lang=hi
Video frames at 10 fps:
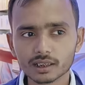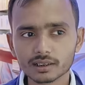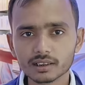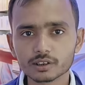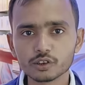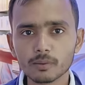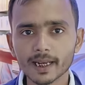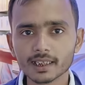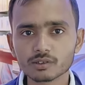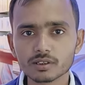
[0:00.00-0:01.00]
क्या होता था ना जीरो
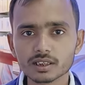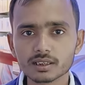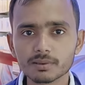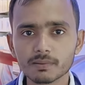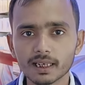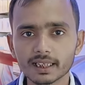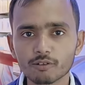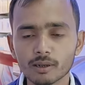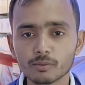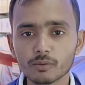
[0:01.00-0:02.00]
माइनस वन सिविल वाले
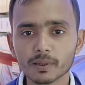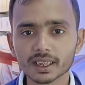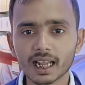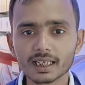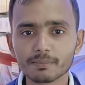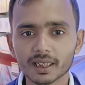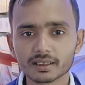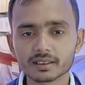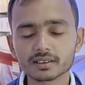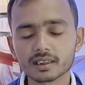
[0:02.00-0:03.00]
को हम लोग बता नहीं
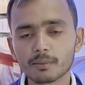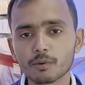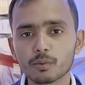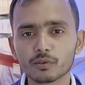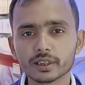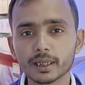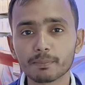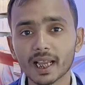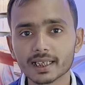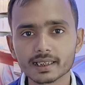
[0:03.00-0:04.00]
पाते थे सर आपको फोन दे
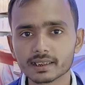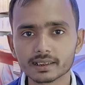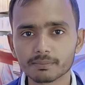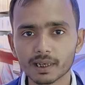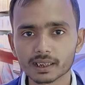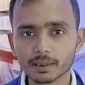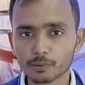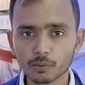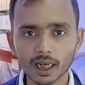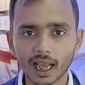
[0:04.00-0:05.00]
पाएंगे कि नहीं दे पाएंगे
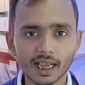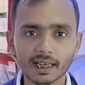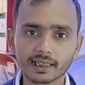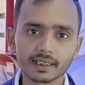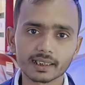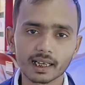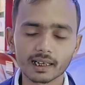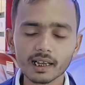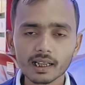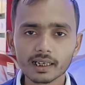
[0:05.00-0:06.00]
अप्रूवल आएगा कि नहीं
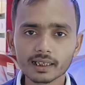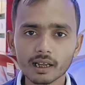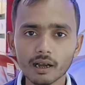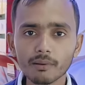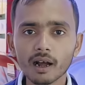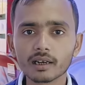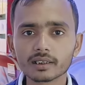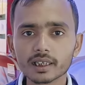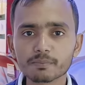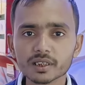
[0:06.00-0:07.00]
आएगा लेकिन अब
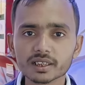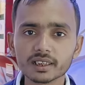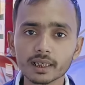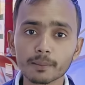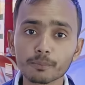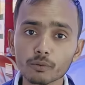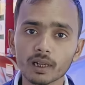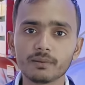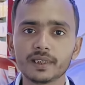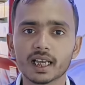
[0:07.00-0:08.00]
हंड्रेड परसेंट
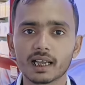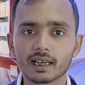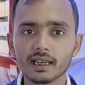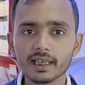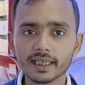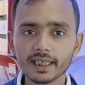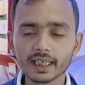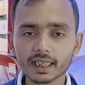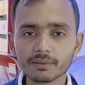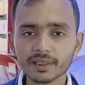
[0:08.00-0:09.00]
अप्रूवल भी आएगा
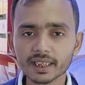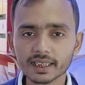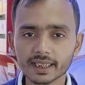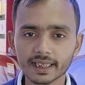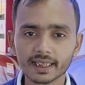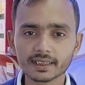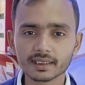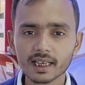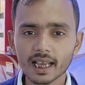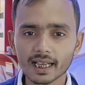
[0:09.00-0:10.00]
एक भी
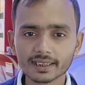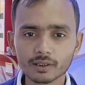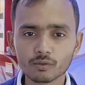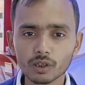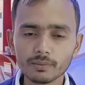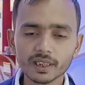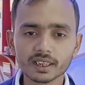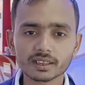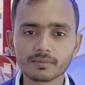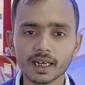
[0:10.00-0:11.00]
केस ऐसे कोई भी
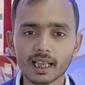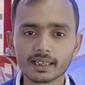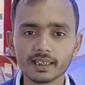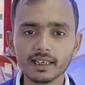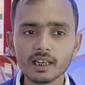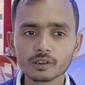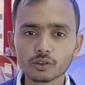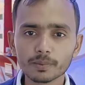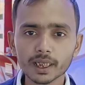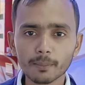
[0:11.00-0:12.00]
कस्टमर आएंगे
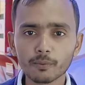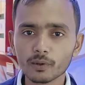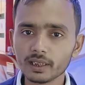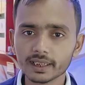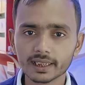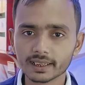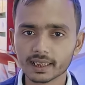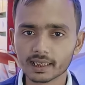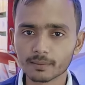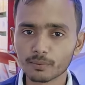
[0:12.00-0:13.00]
जो बिना फोन लिए
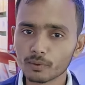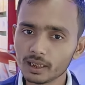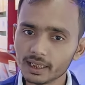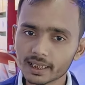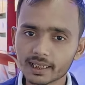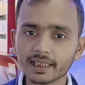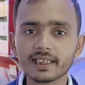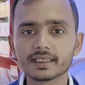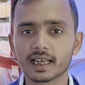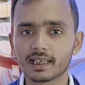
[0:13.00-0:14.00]
नहीं जाएंगे फोन लेकर
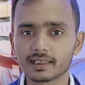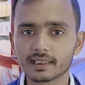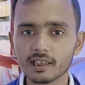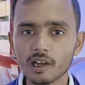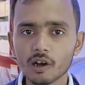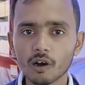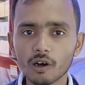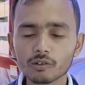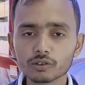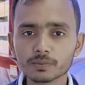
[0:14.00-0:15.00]
ही जाएंगे तो
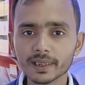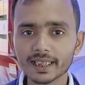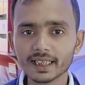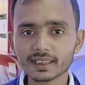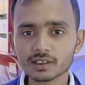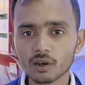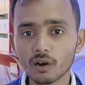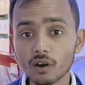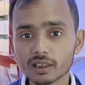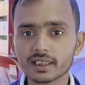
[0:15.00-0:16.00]
और उसमें एक चीज
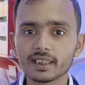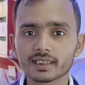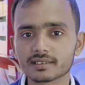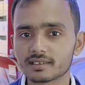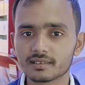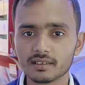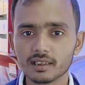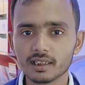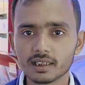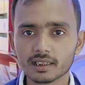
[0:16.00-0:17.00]
और दी है
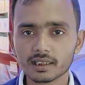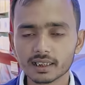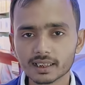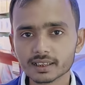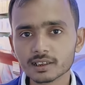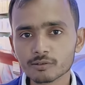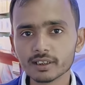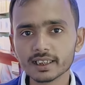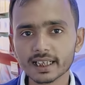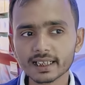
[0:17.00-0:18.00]
अच्छा क्या एक चीज
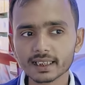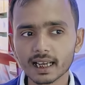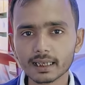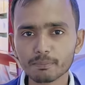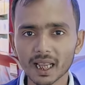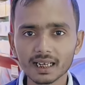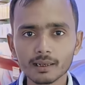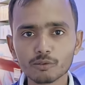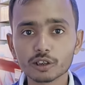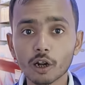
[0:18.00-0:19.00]
इंक्लूड एक किया कि पहले
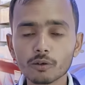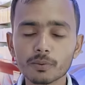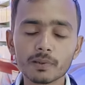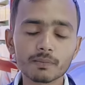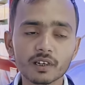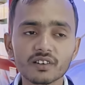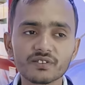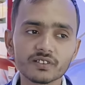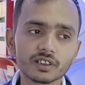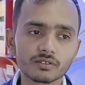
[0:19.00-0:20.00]
हम लोग डाउन पेमेंट पर
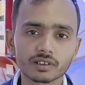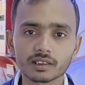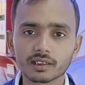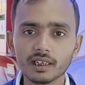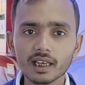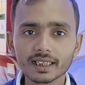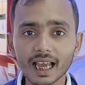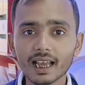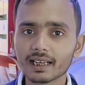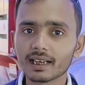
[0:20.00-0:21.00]
कंफ्यूजन होता था
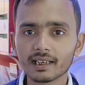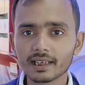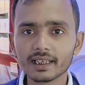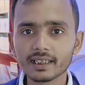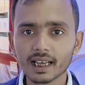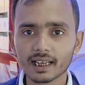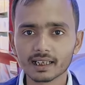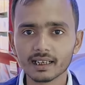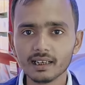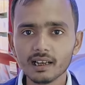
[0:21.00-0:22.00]
क्या आएगा नहीं
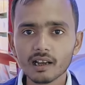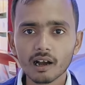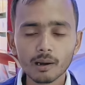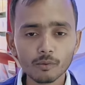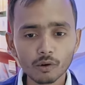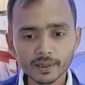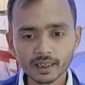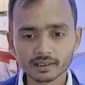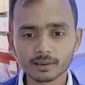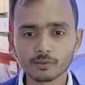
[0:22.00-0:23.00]
आएगा हम्म। अब वो भी
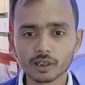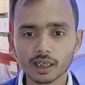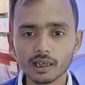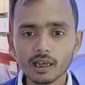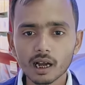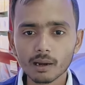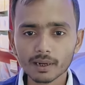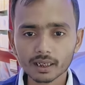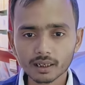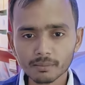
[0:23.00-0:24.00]
खत्म हो गया अब
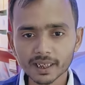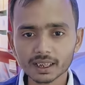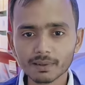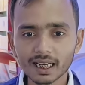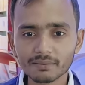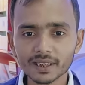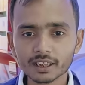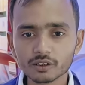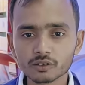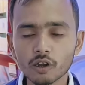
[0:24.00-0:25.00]
अगर कम एज वाले भी
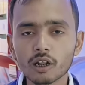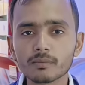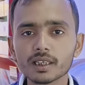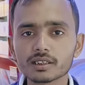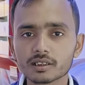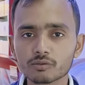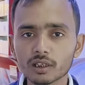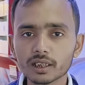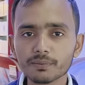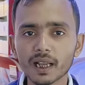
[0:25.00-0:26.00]
तो है तो नॉर्मल सर
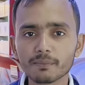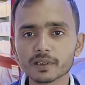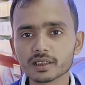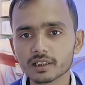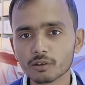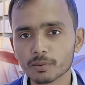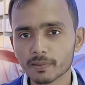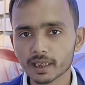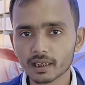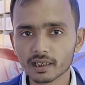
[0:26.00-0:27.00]
ट्वेंटी फाइव परसेंट डाउन
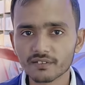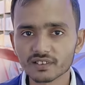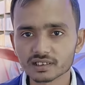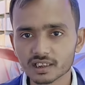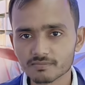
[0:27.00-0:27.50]
पेमेंट करना